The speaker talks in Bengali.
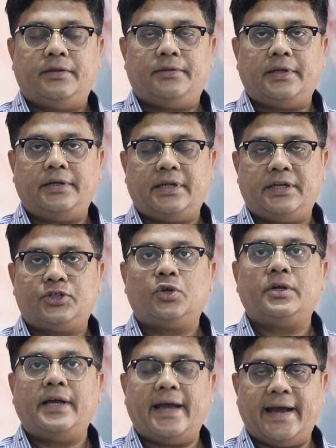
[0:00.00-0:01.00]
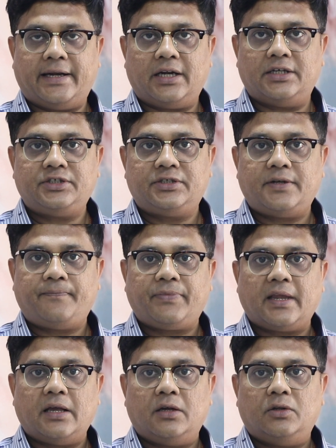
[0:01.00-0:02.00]
সেন্টারের সঙ্গে অ্যাটাচড
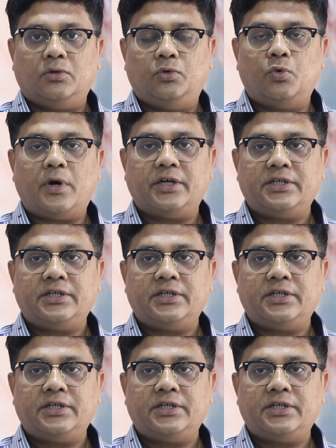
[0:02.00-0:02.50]
দু